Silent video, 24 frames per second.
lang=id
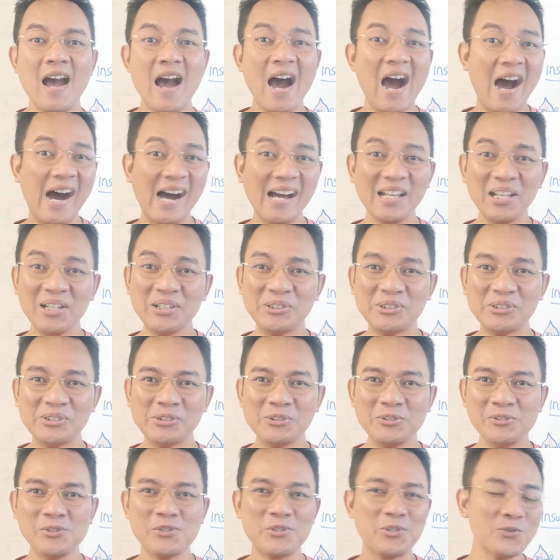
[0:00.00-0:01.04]

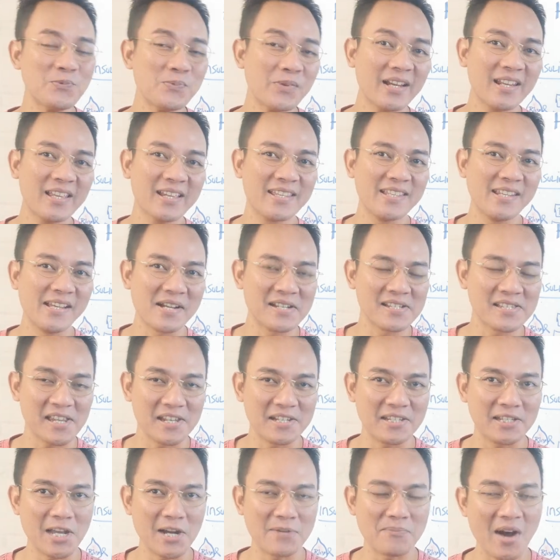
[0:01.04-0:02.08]
Halo, jumpa lagi dengan
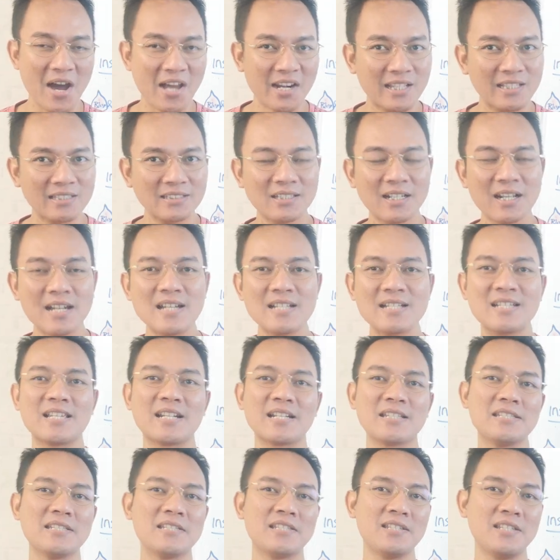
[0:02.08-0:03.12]
saya Dika Mahrendra
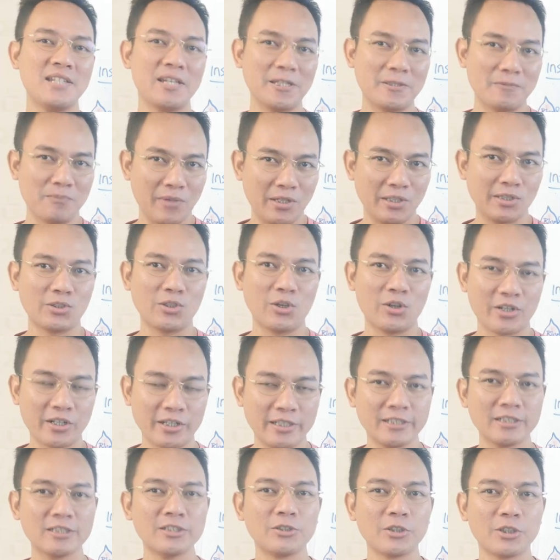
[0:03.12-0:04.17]
dari
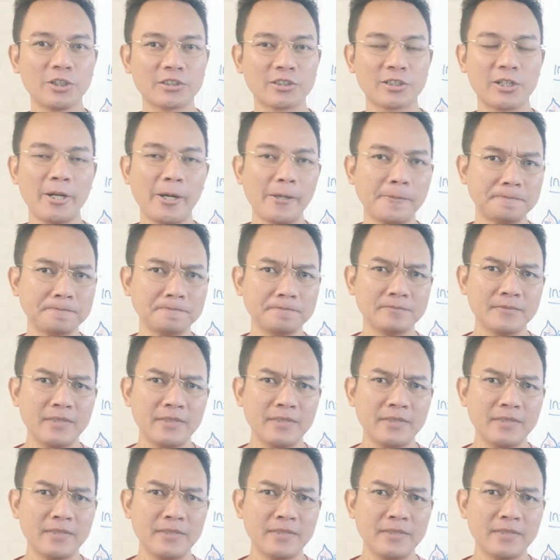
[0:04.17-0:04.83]
dietmentoring.com.